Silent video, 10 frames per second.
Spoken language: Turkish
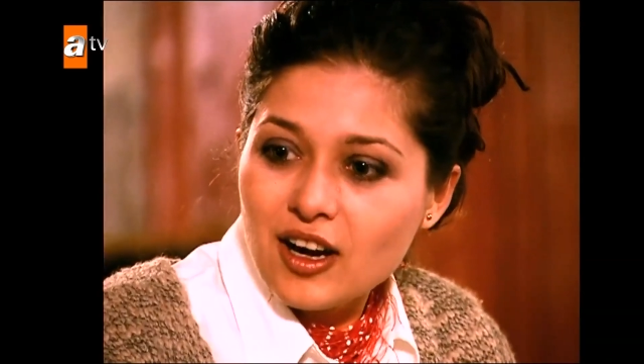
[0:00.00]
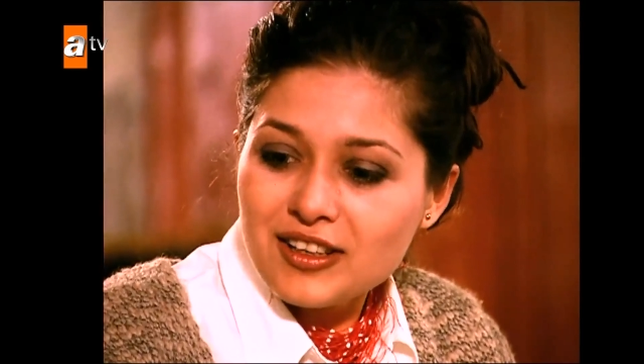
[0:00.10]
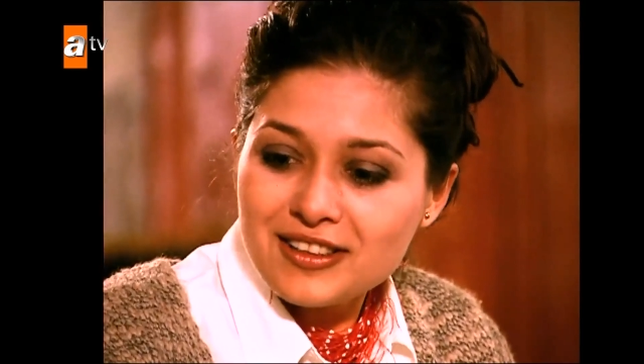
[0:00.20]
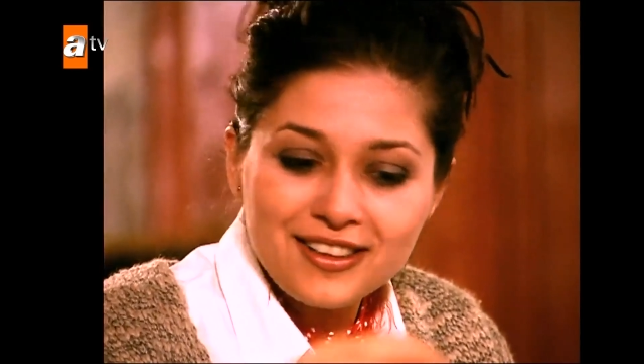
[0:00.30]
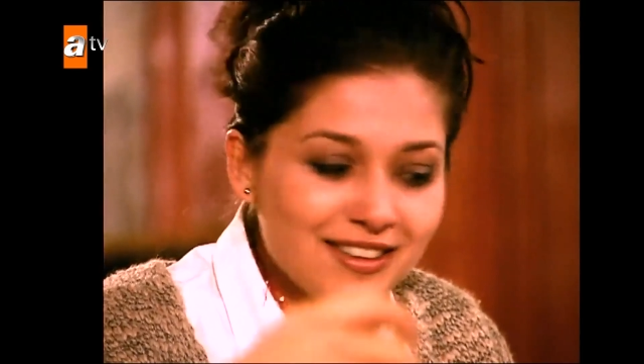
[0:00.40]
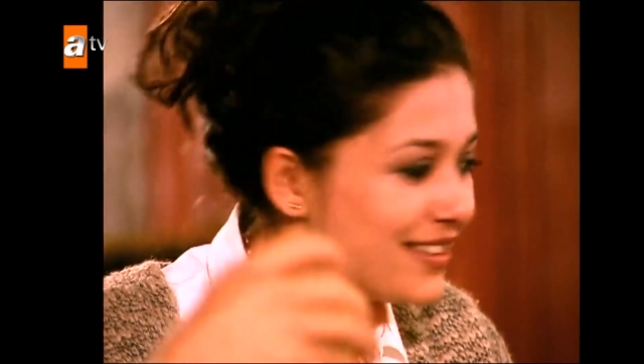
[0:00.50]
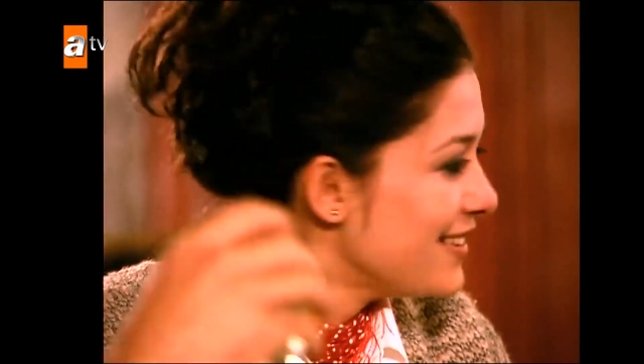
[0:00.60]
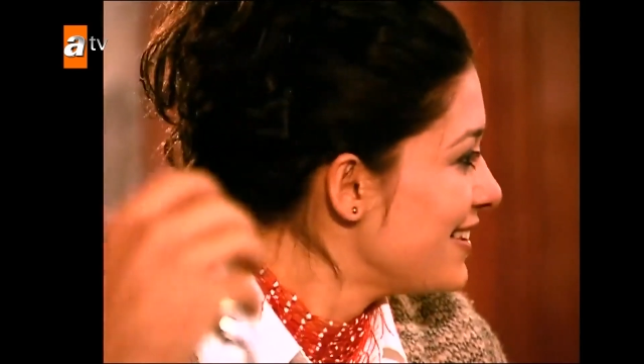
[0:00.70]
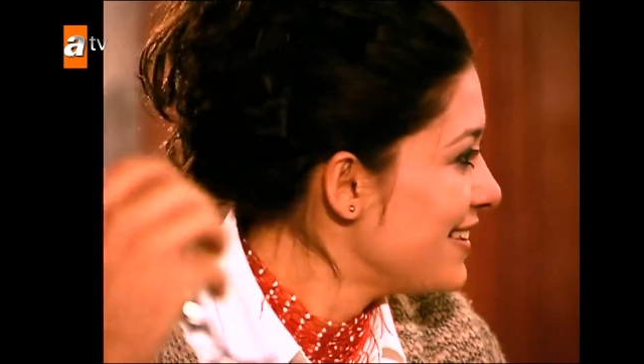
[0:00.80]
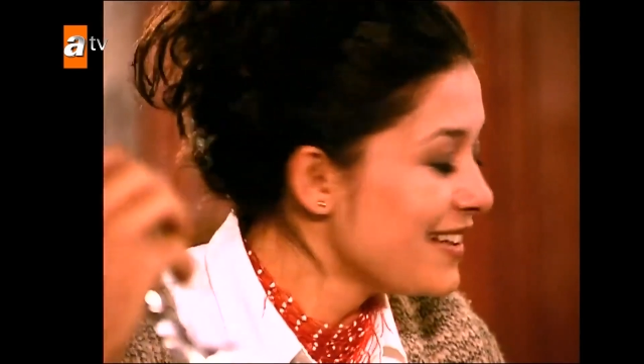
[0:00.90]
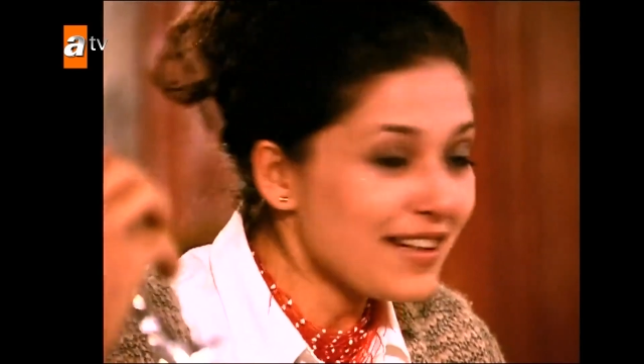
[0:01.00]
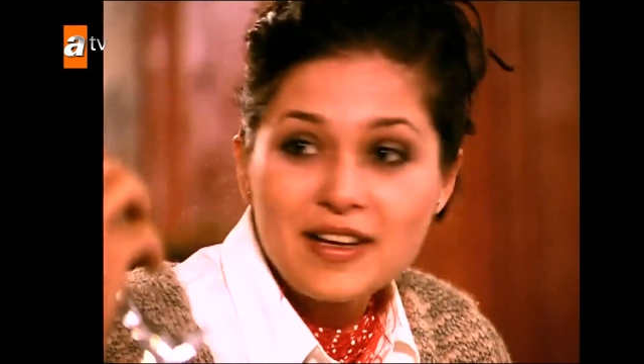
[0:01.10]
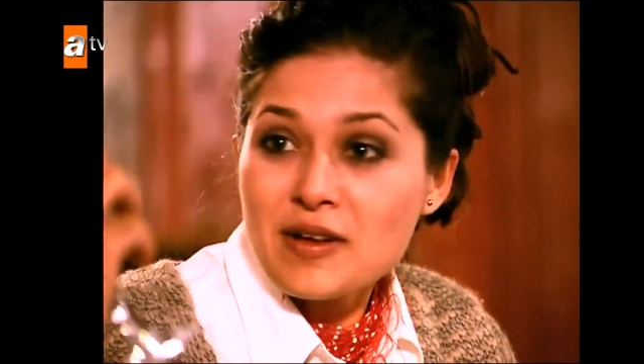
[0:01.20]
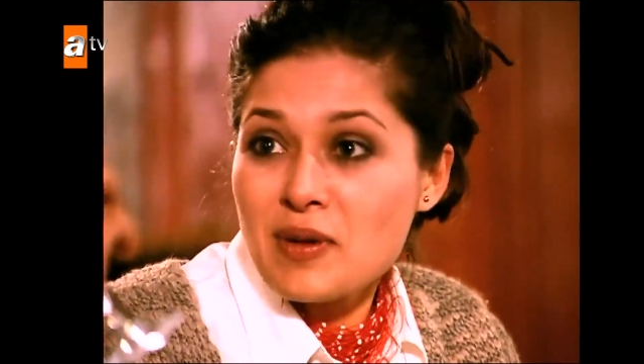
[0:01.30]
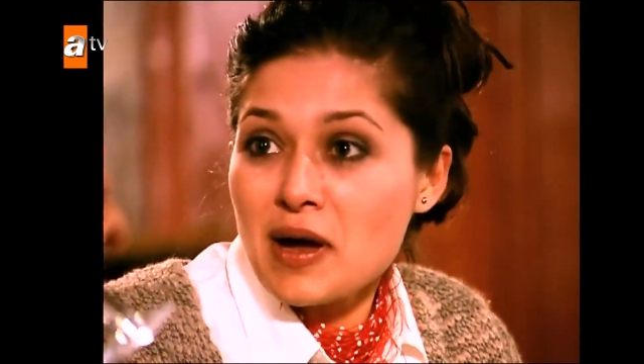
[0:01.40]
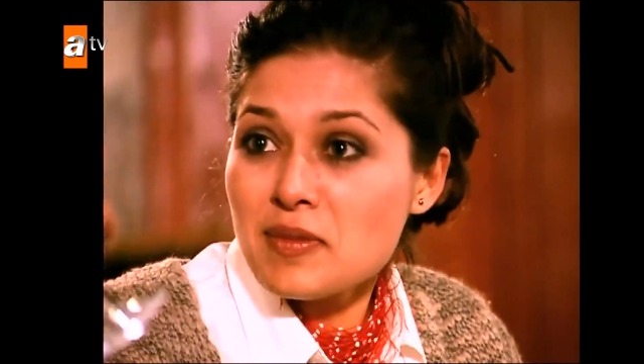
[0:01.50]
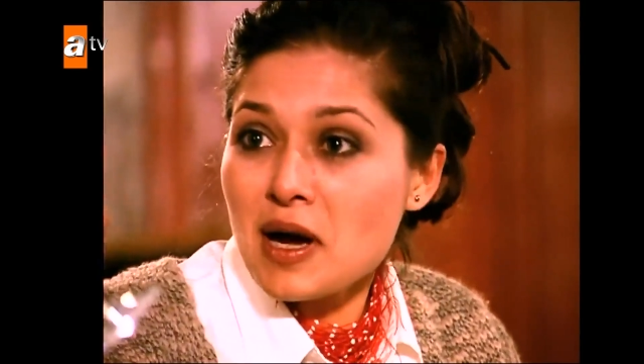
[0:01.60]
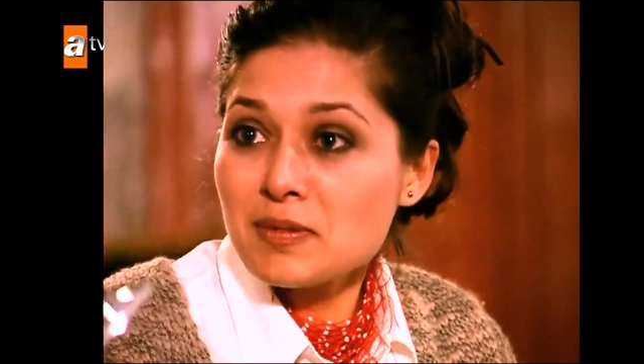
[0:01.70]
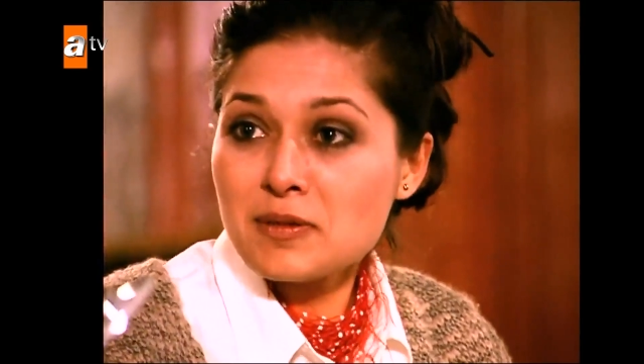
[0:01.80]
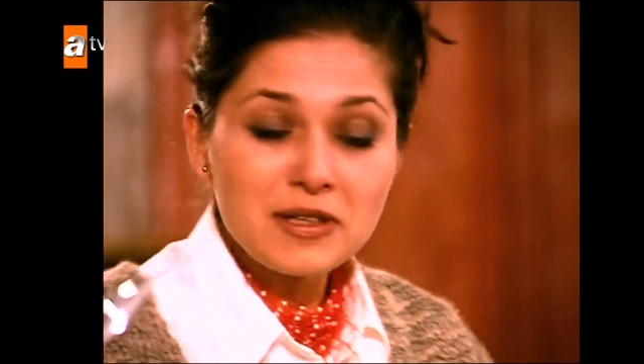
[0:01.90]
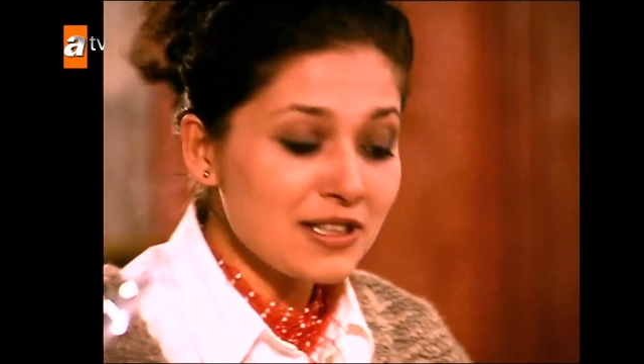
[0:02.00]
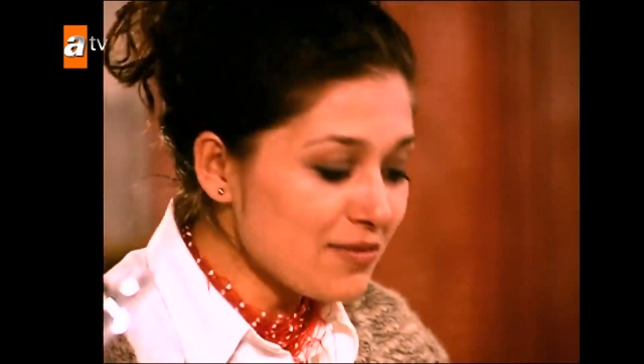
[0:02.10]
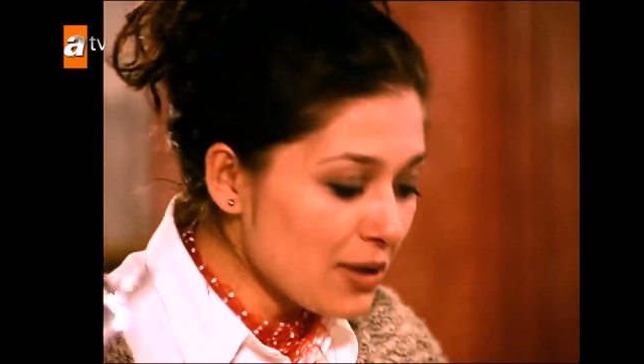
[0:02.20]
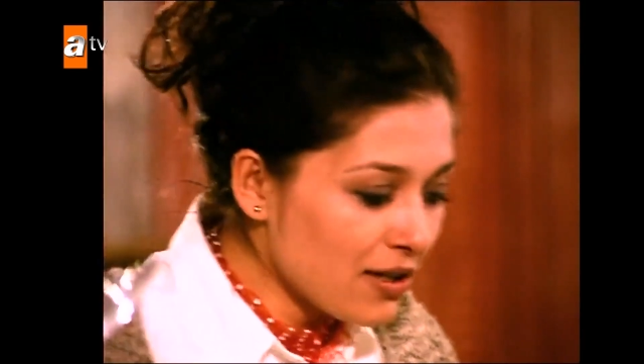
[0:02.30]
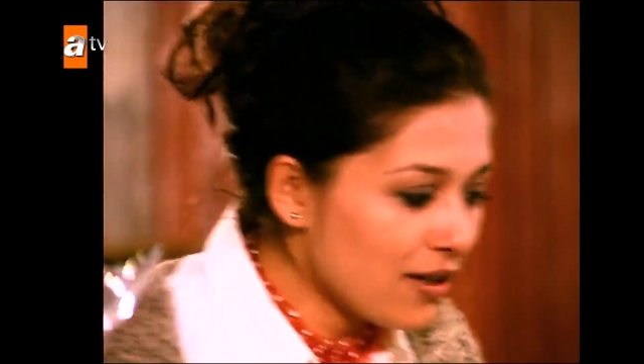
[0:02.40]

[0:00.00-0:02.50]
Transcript: Harika. Ben bir ablamı arayayım.